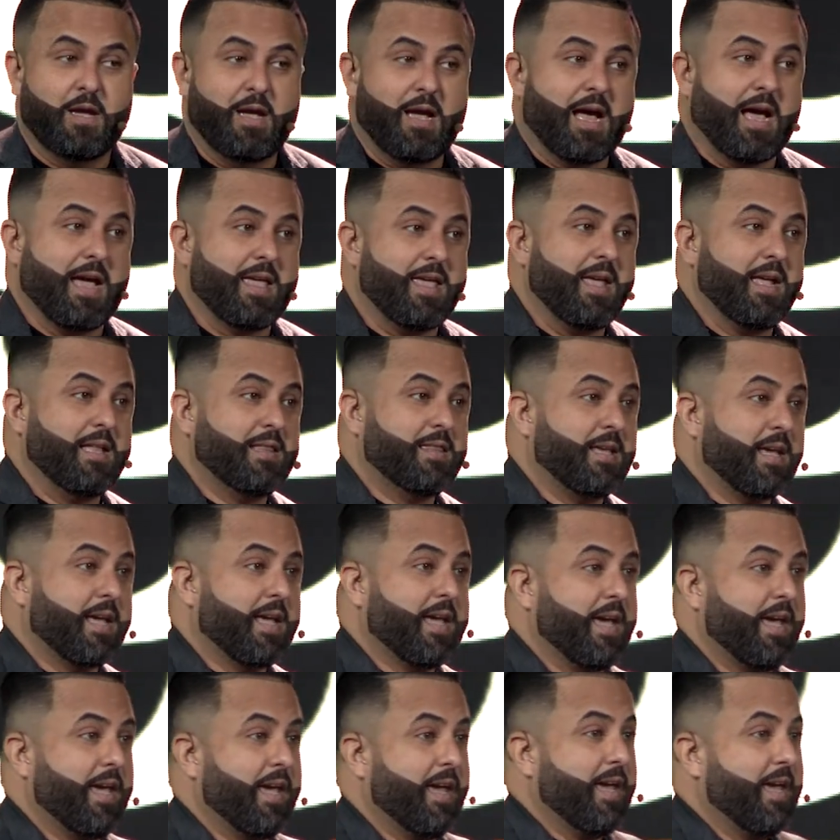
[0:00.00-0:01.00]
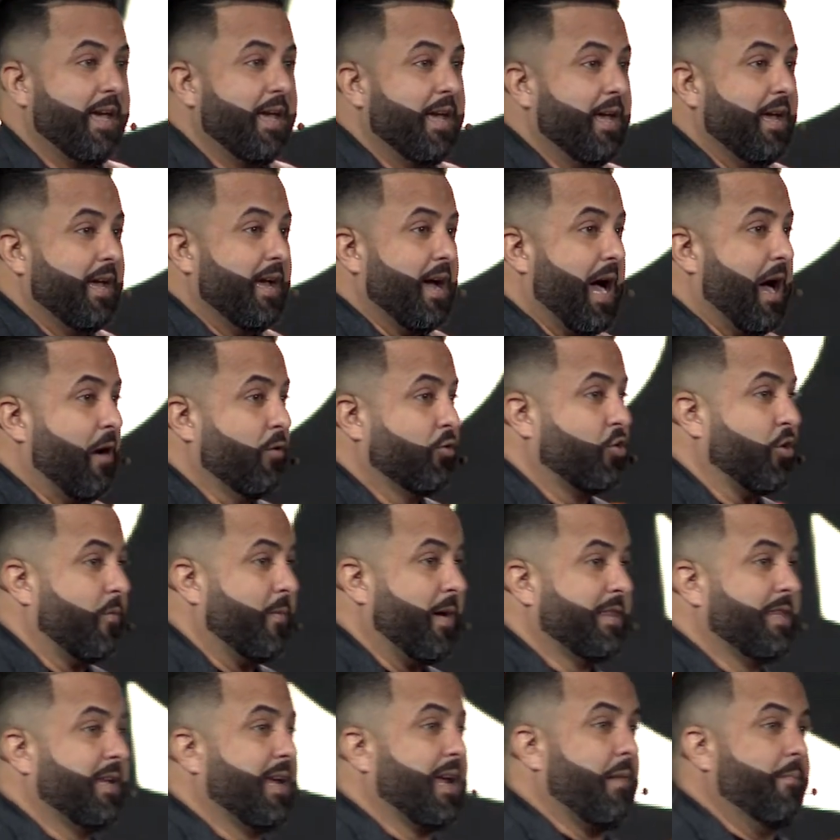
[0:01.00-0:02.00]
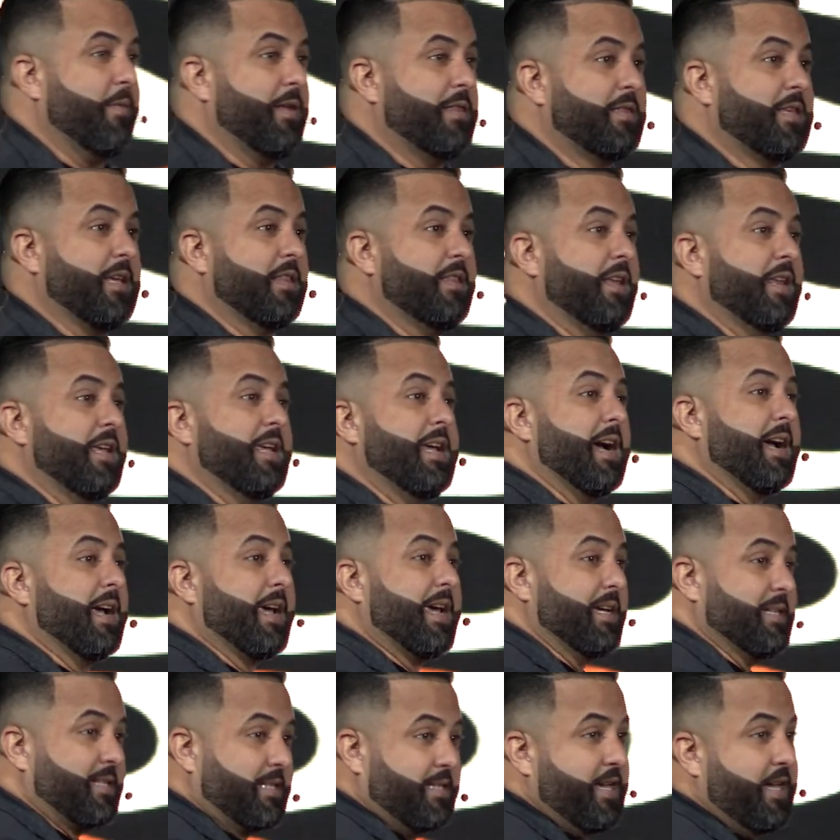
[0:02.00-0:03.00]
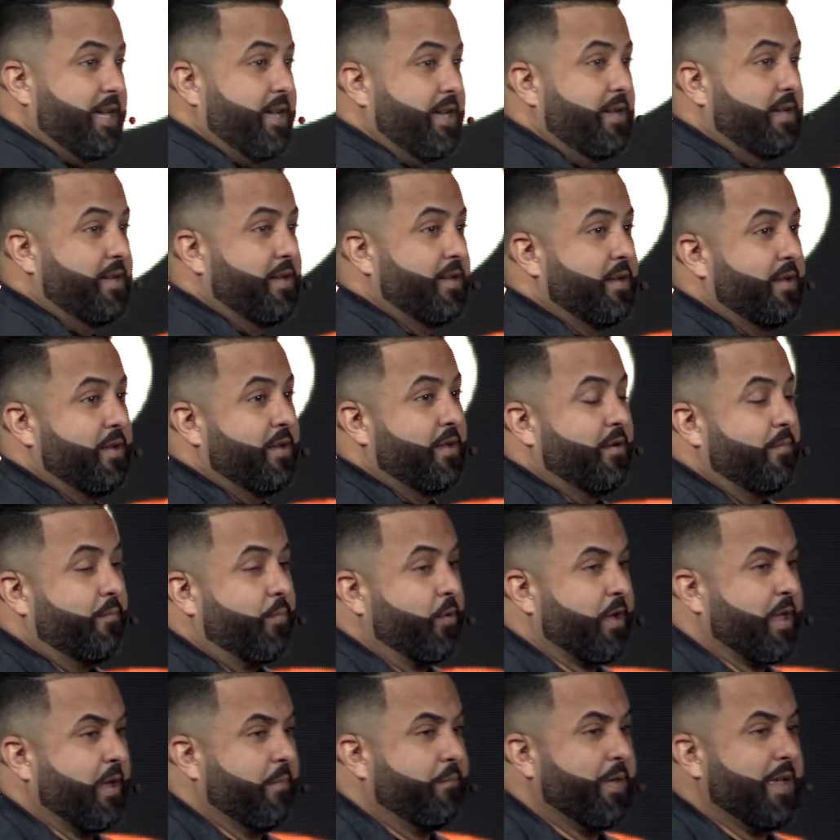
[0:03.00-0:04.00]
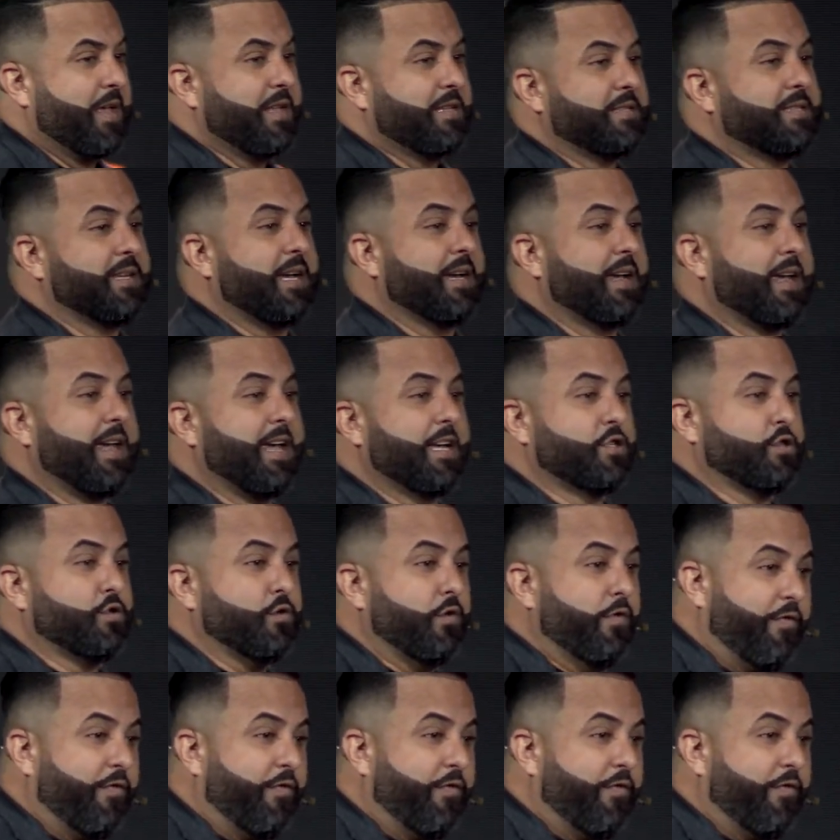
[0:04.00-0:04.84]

Hay gente que automáticamente dirían que sí, porque piensan que su